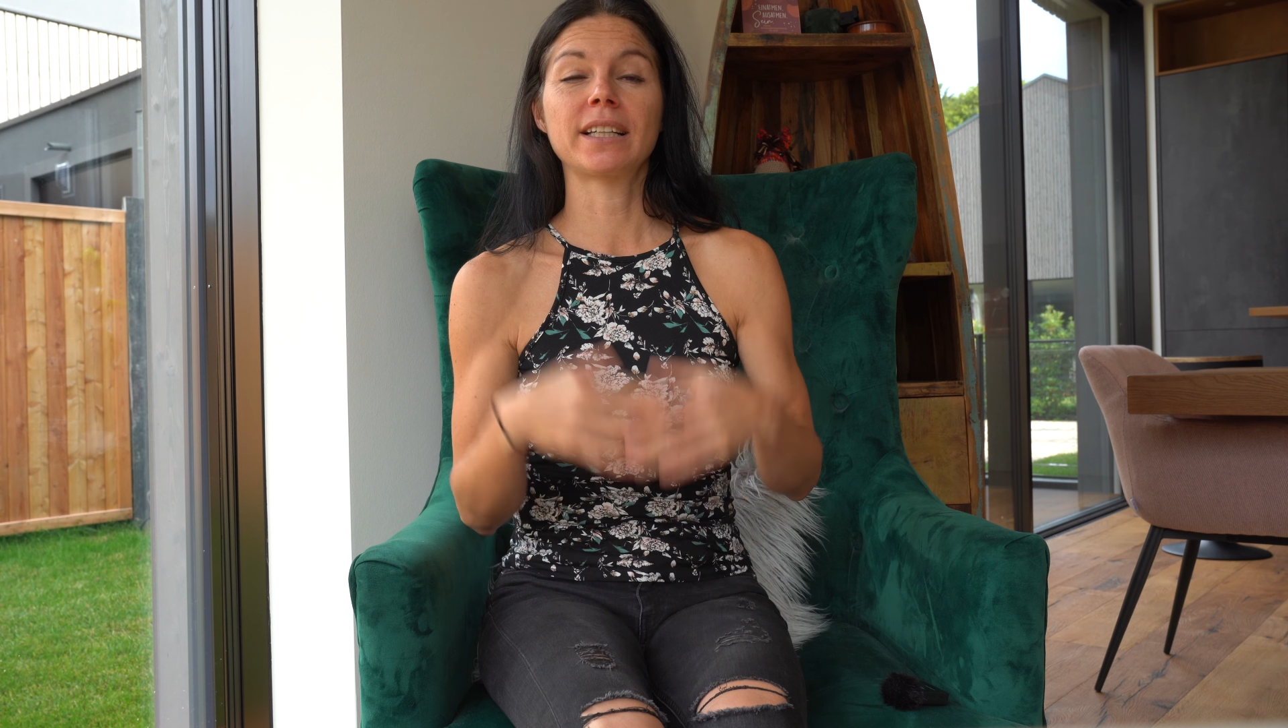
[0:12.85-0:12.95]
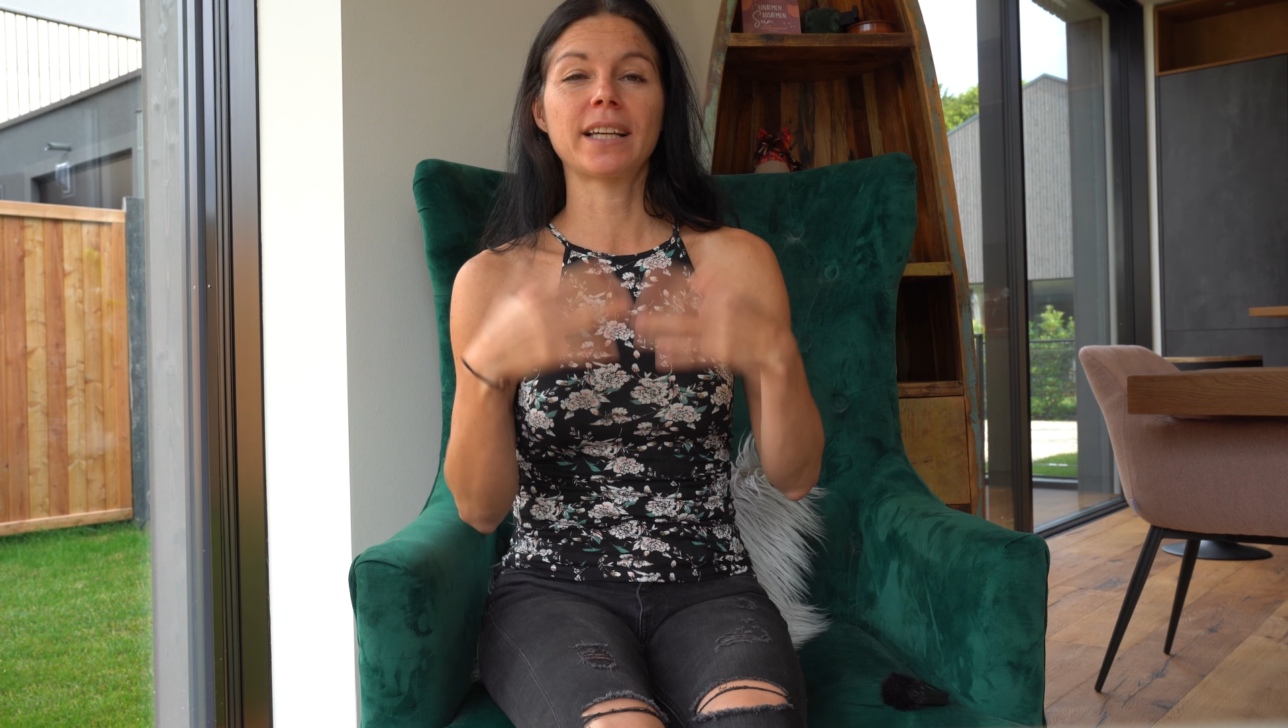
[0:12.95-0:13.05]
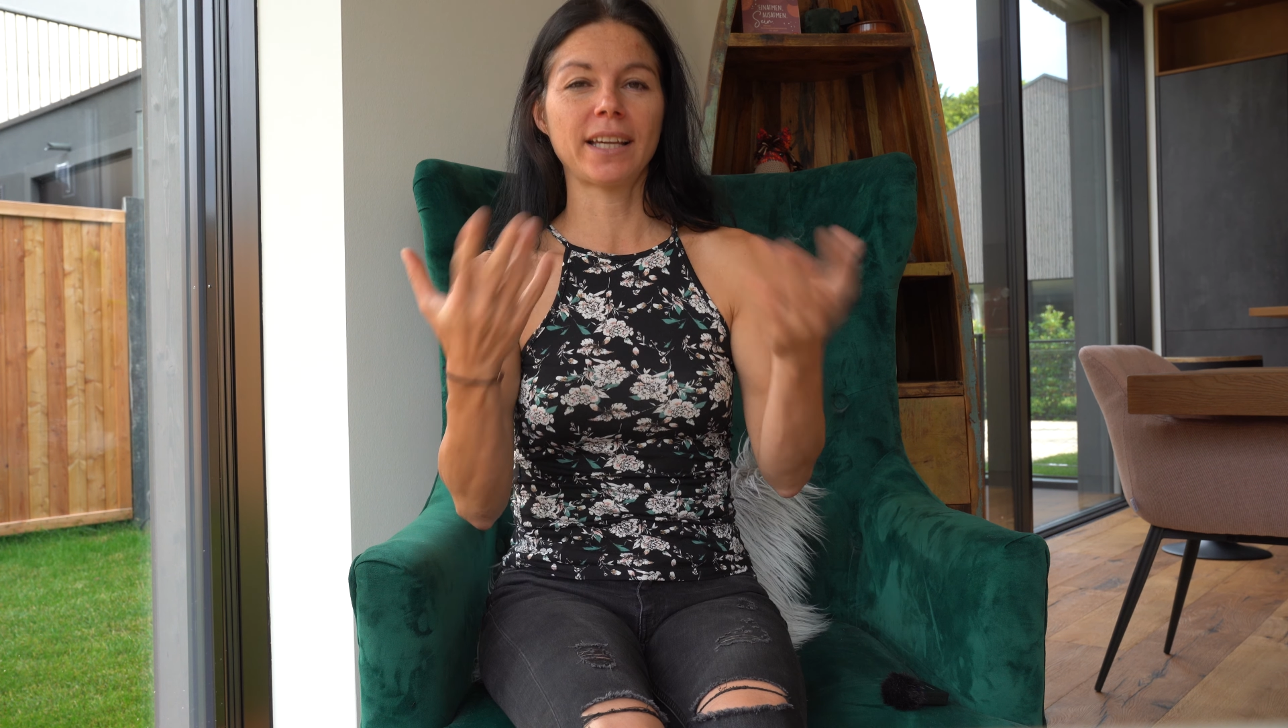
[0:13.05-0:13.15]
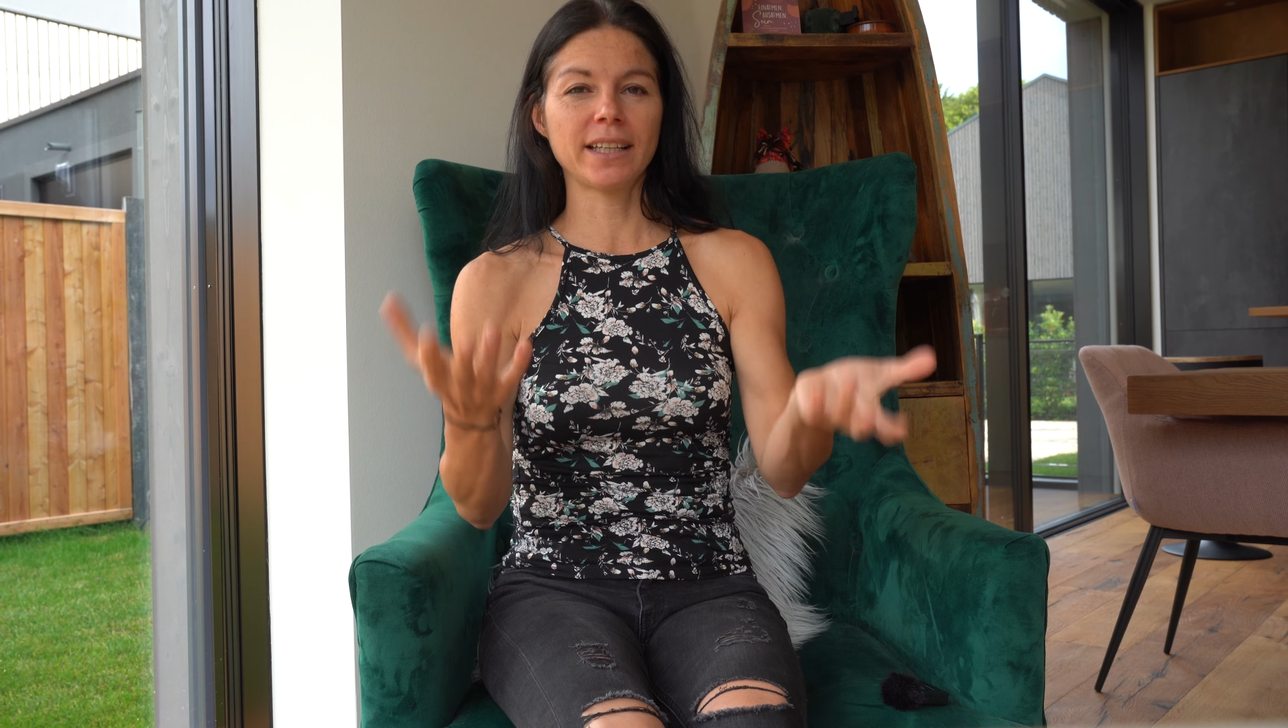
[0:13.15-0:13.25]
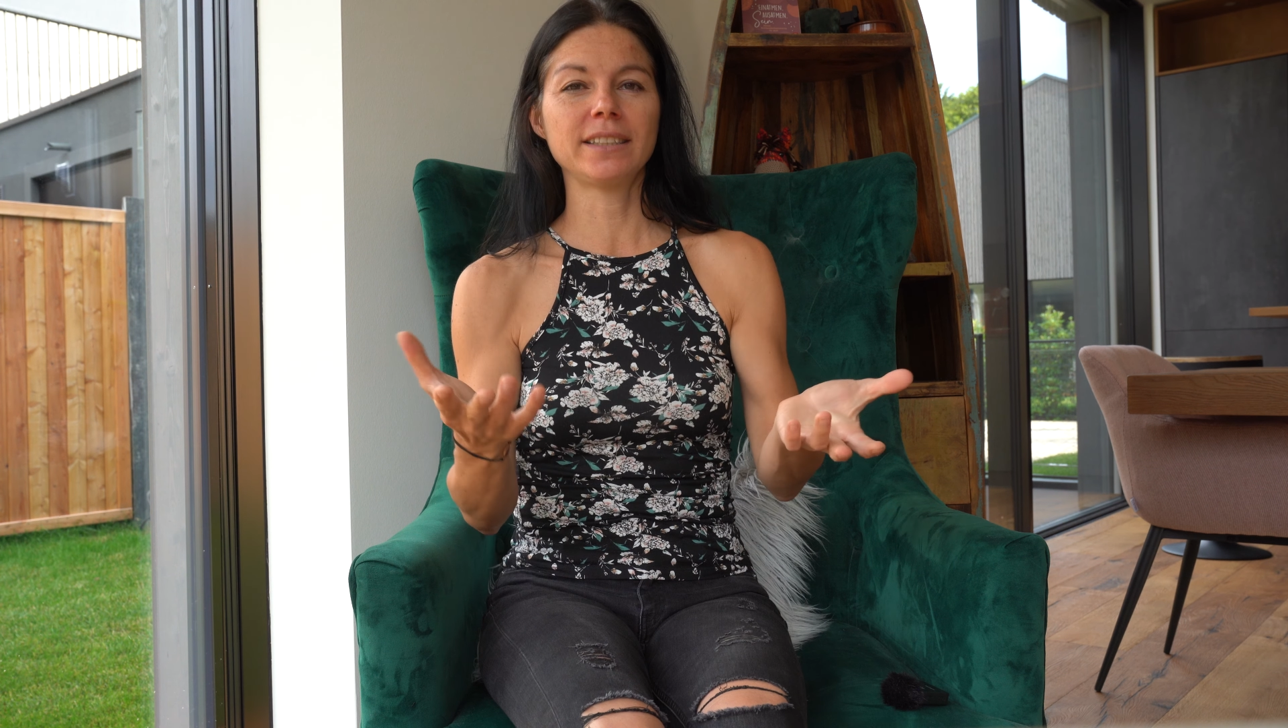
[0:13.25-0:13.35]

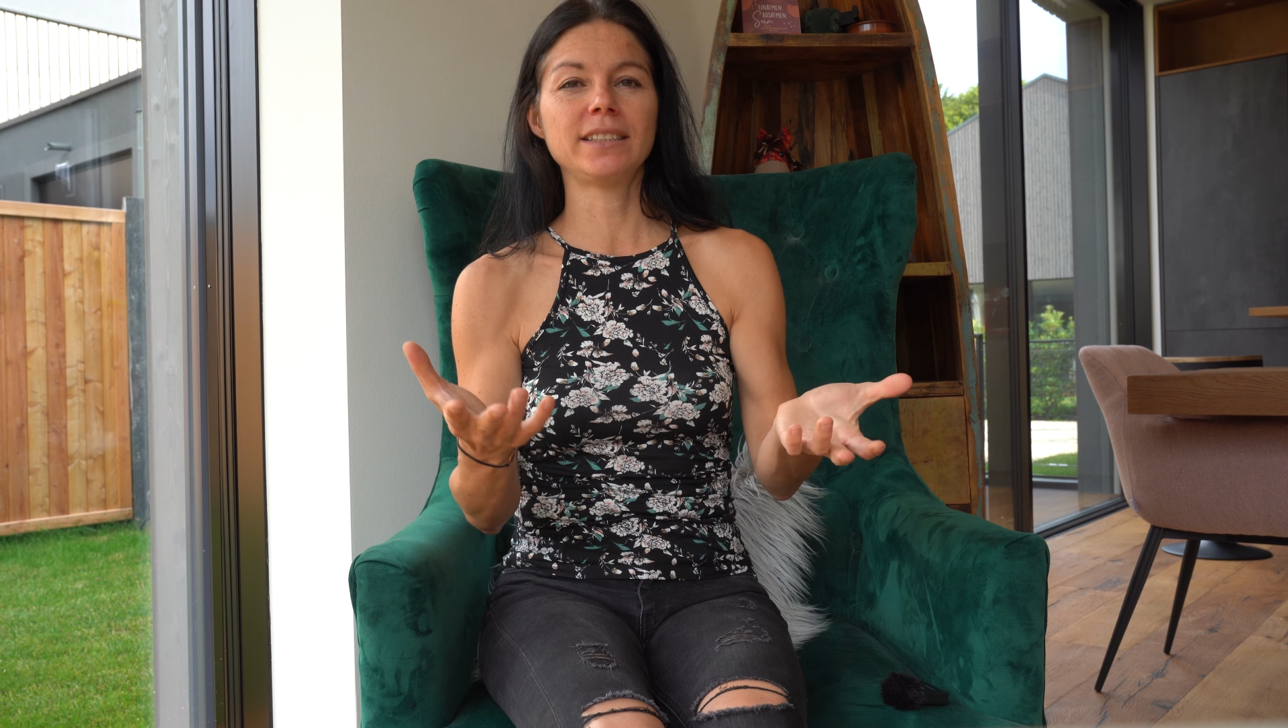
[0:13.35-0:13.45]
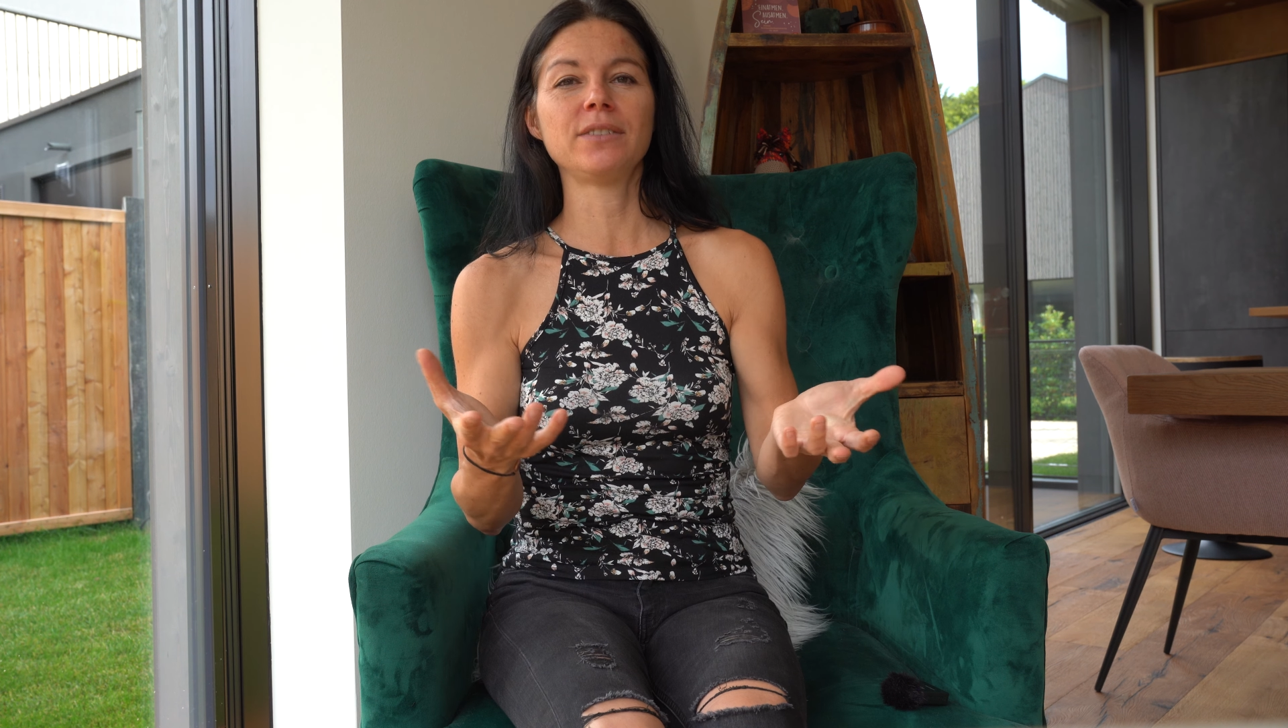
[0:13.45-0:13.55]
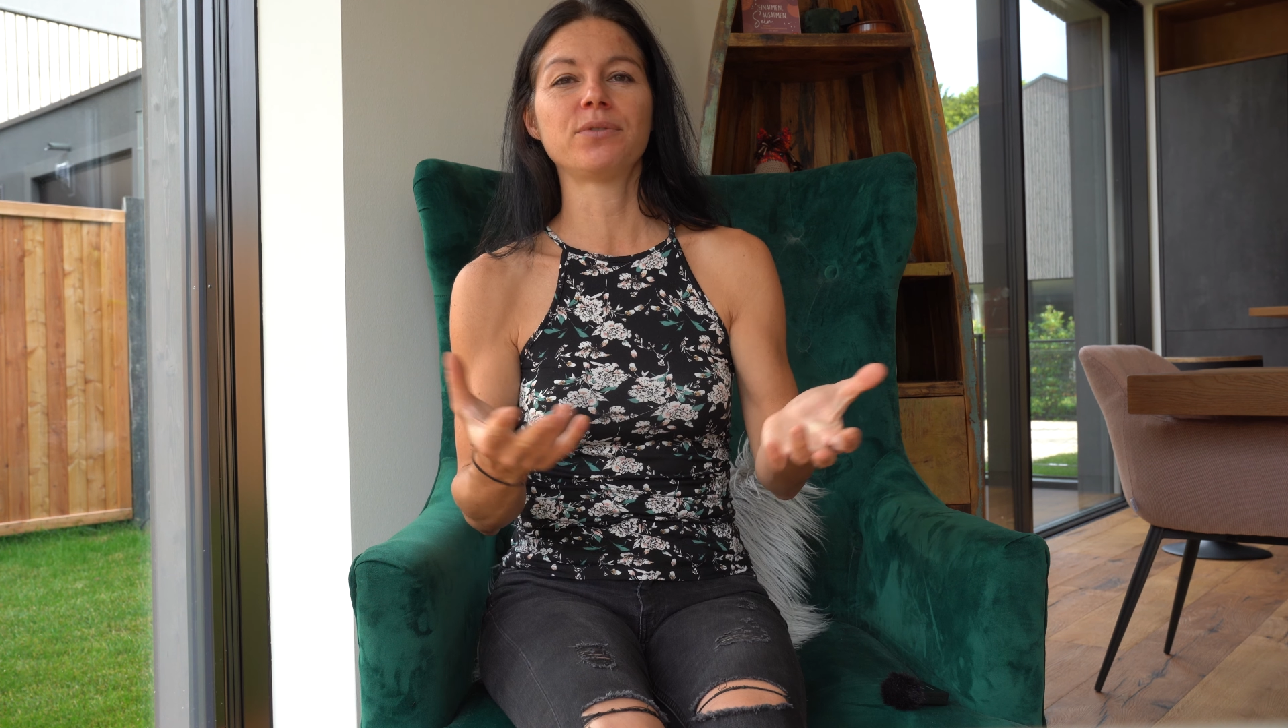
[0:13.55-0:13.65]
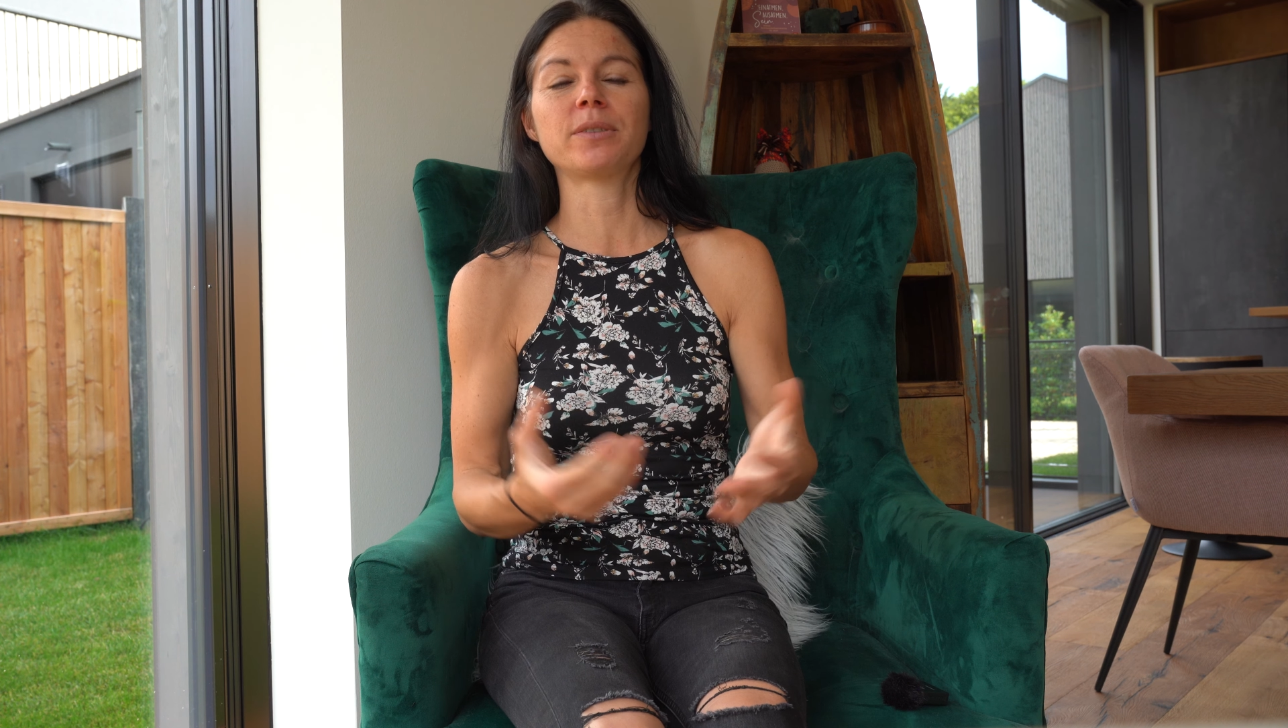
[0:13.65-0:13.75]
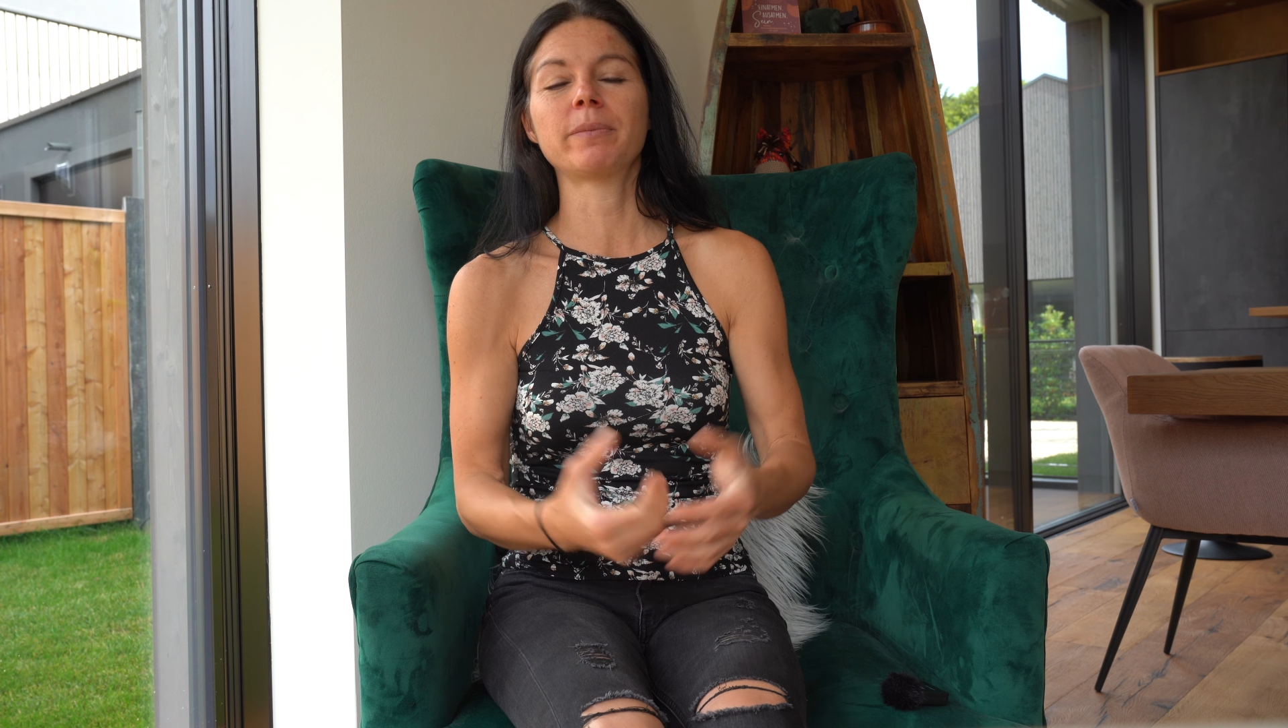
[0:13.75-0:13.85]

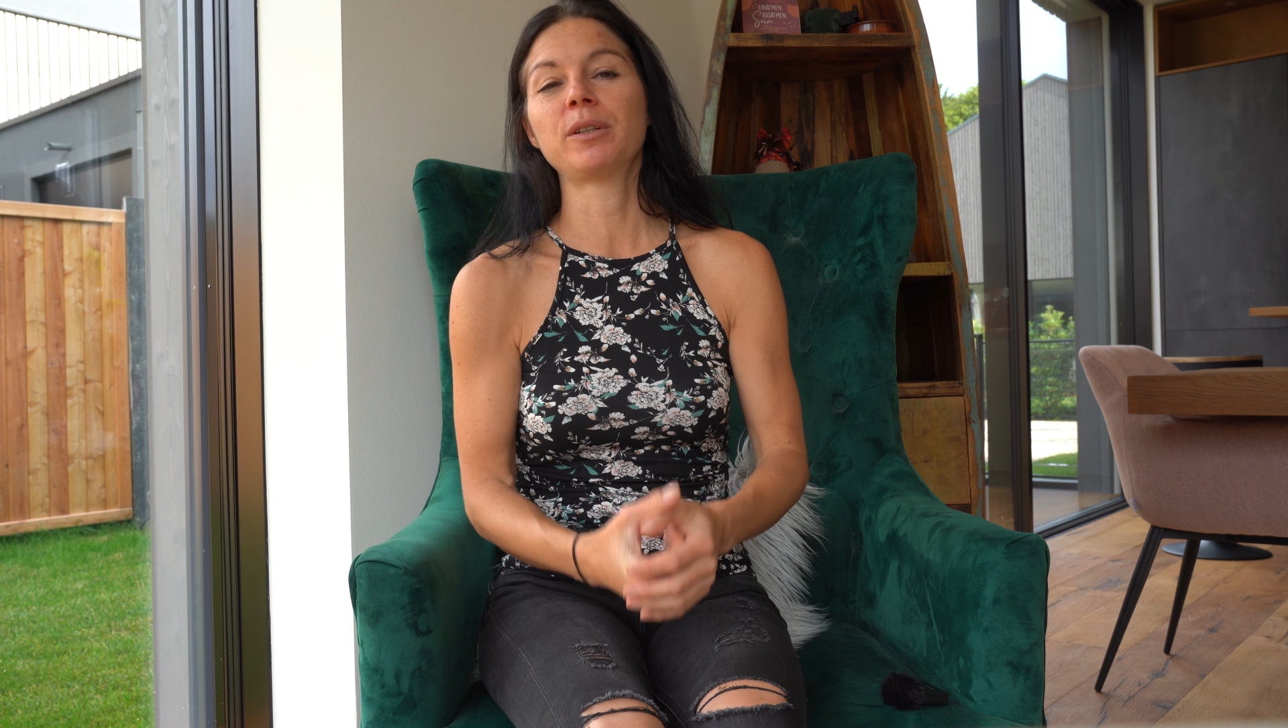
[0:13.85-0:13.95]
kreatives